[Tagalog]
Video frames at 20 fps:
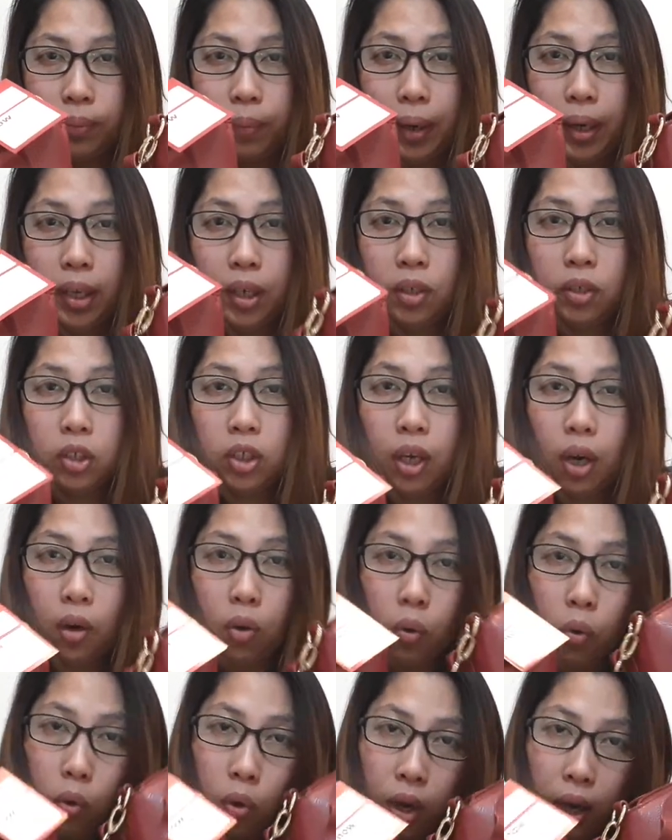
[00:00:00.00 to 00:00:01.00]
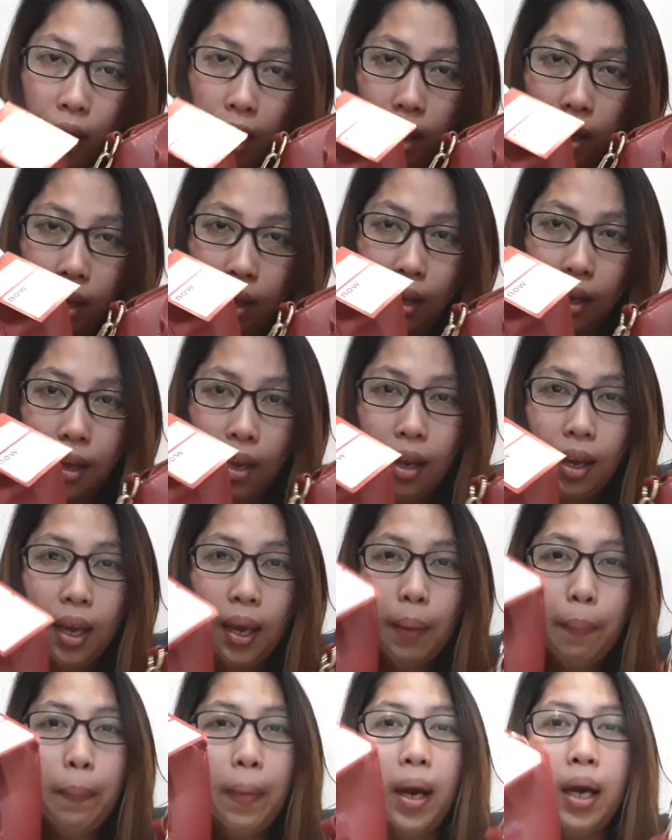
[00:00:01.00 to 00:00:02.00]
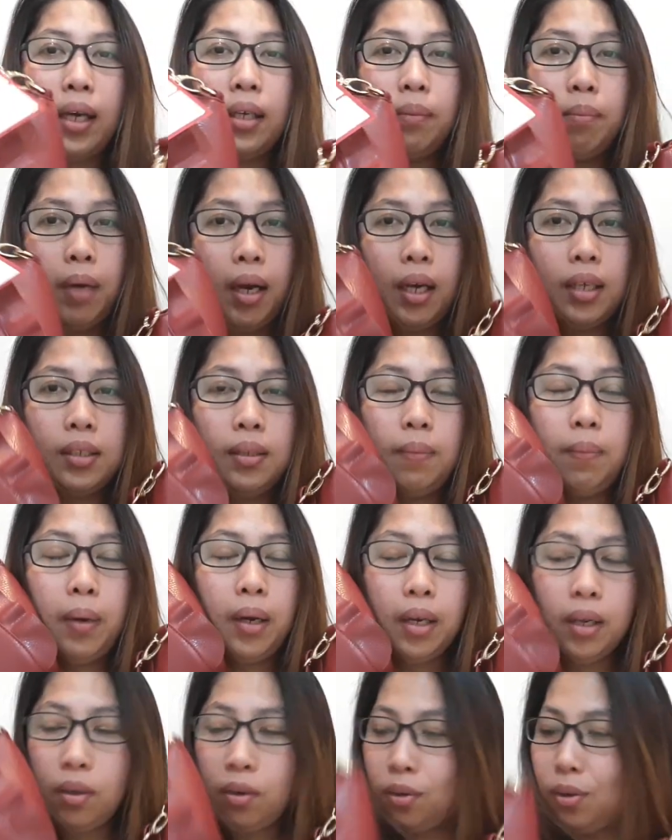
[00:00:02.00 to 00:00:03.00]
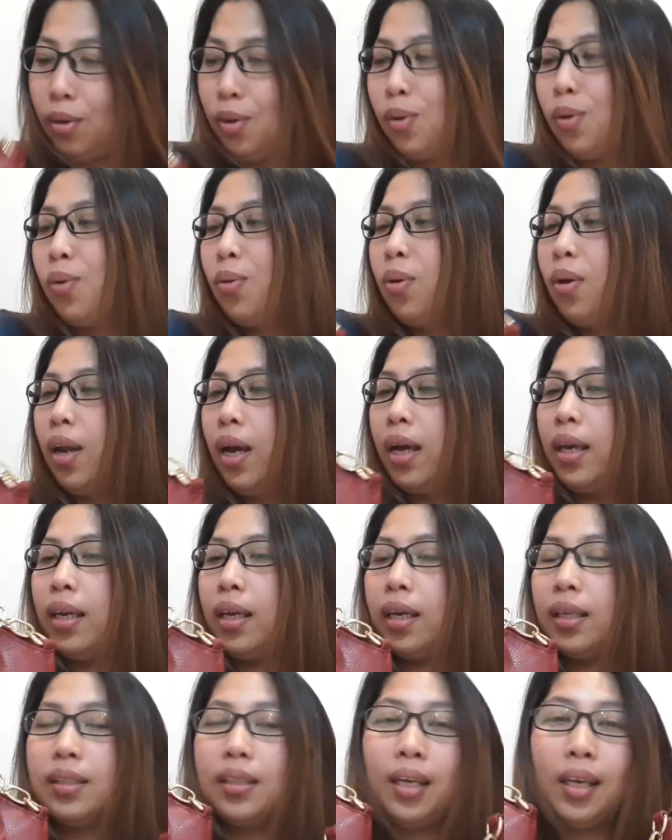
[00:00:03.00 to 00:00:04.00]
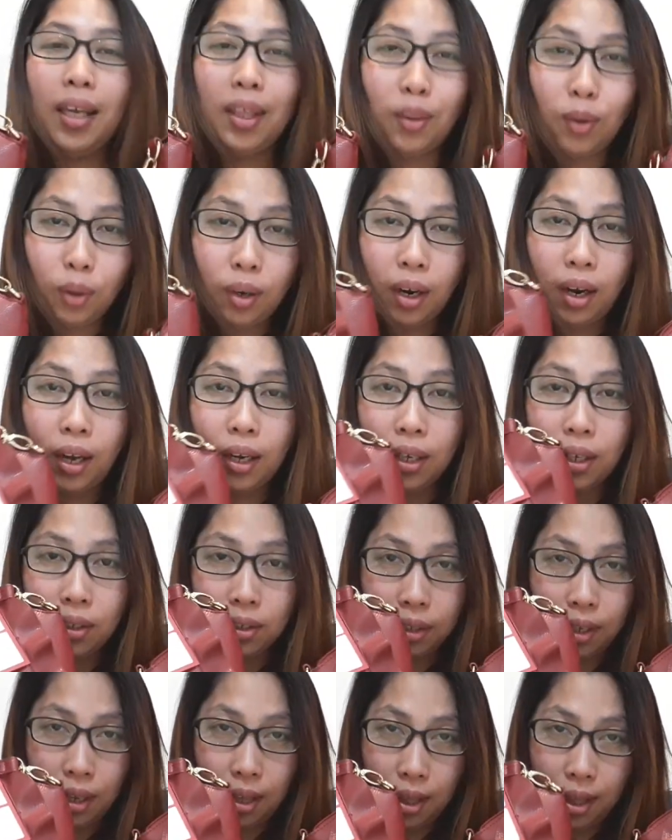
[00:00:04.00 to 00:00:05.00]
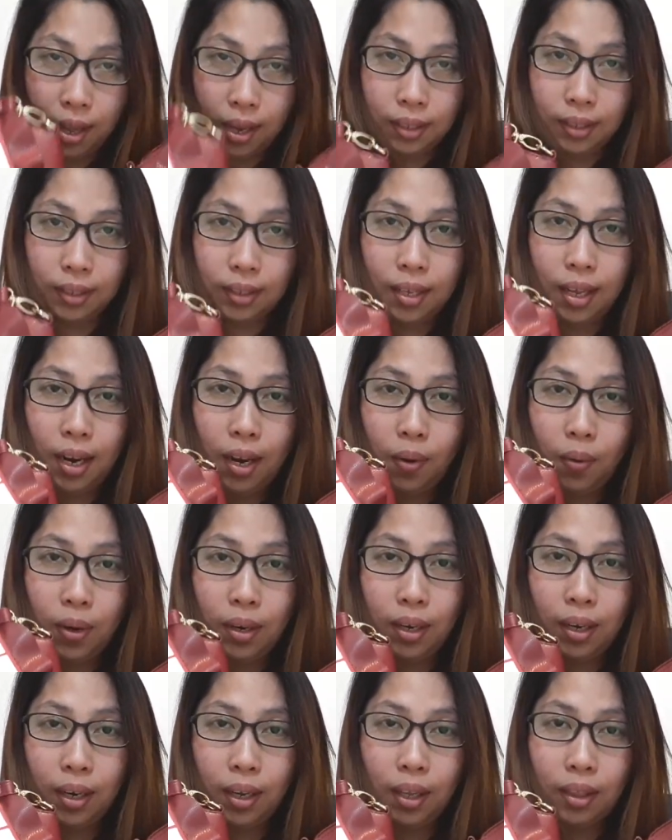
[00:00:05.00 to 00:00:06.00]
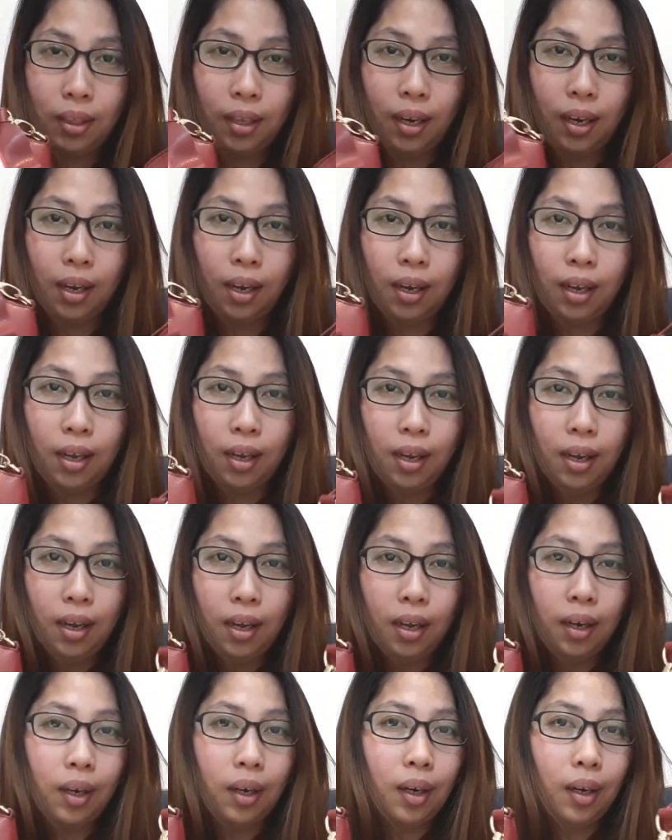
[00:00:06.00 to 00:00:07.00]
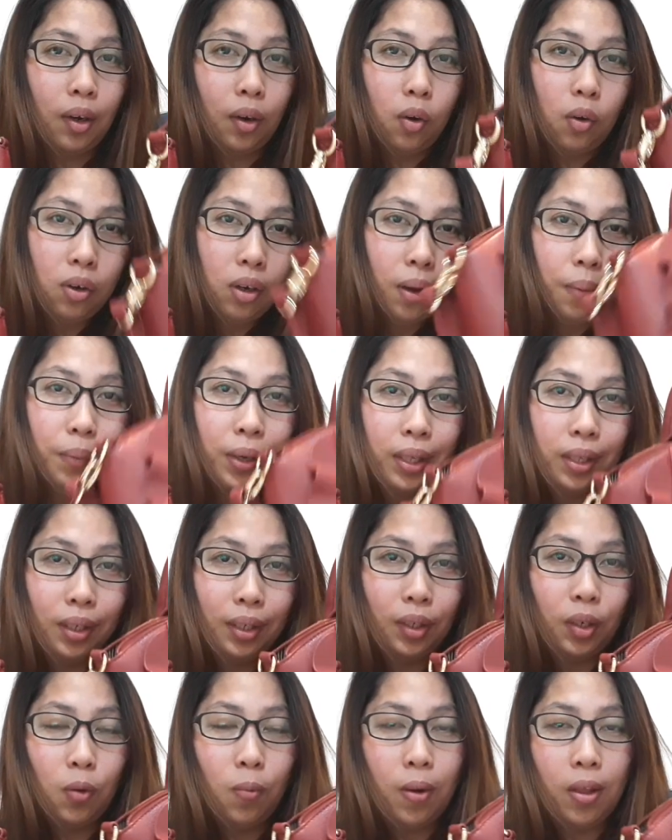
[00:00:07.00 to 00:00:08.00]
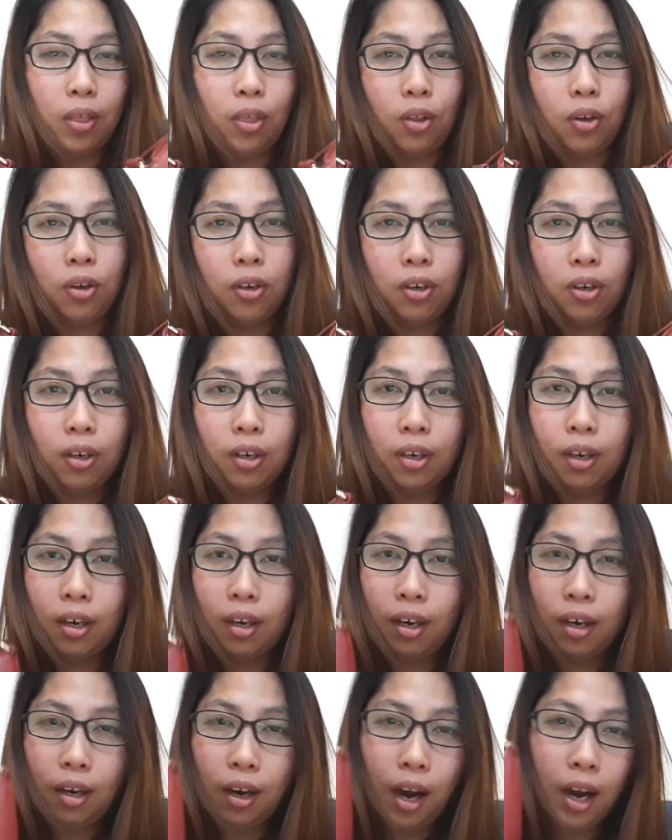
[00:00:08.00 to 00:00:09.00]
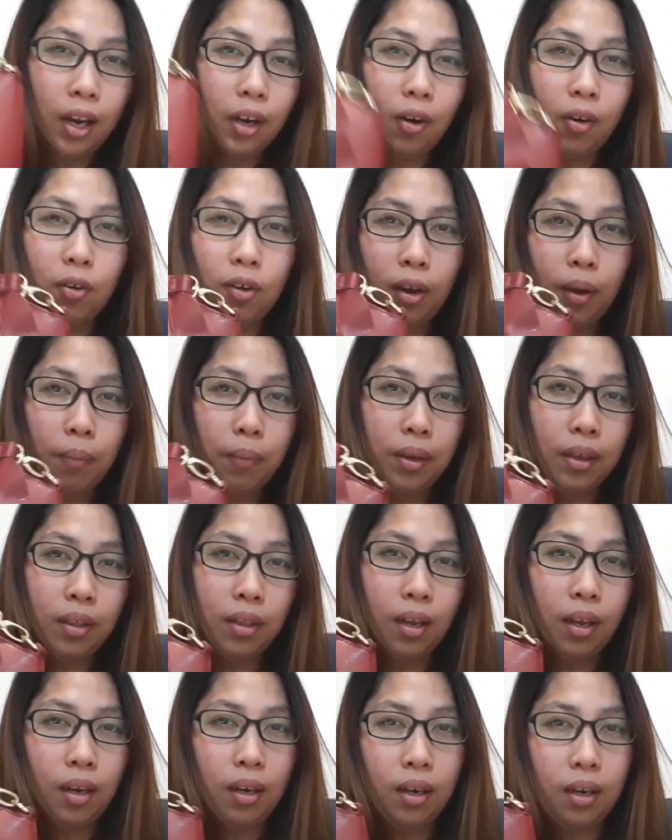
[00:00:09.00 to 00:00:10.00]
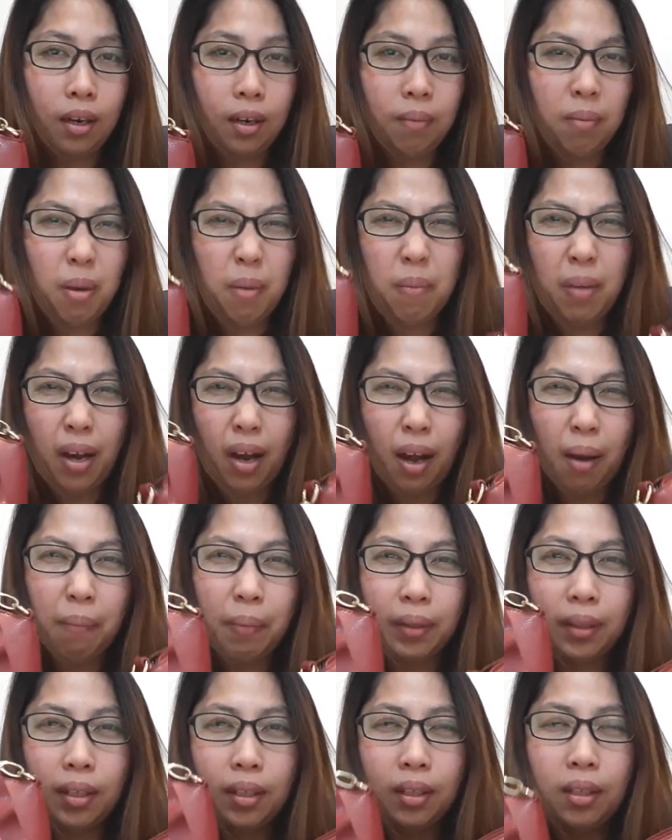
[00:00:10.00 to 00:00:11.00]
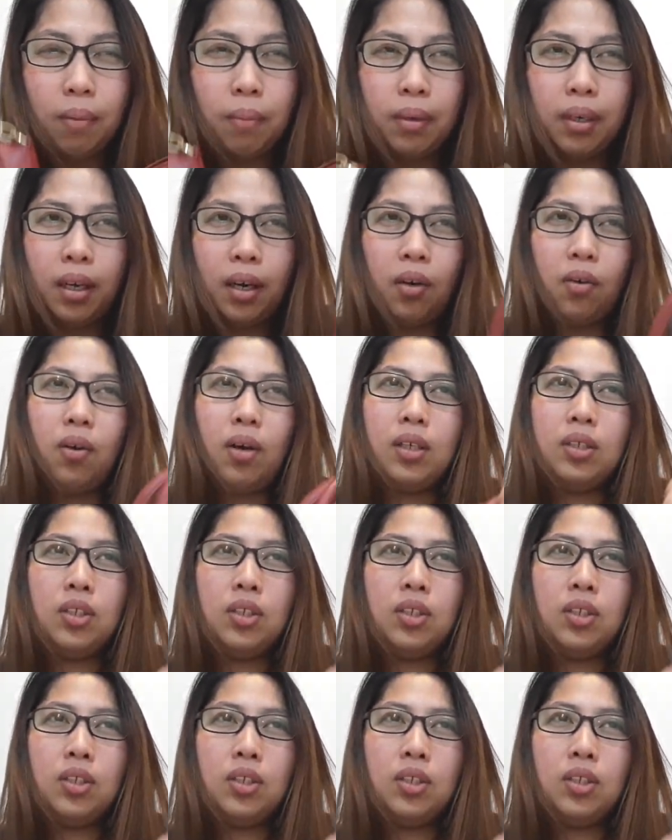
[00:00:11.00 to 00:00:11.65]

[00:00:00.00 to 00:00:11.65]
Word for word: Pareho siyang kulay. Bakit ba kasi pareho yung kulay? Kasi ito na lang yung last dalawa na natira. Ah. Kung gamitin ko man to, or ayaw kong gamitin, may mga kapatid naman ako.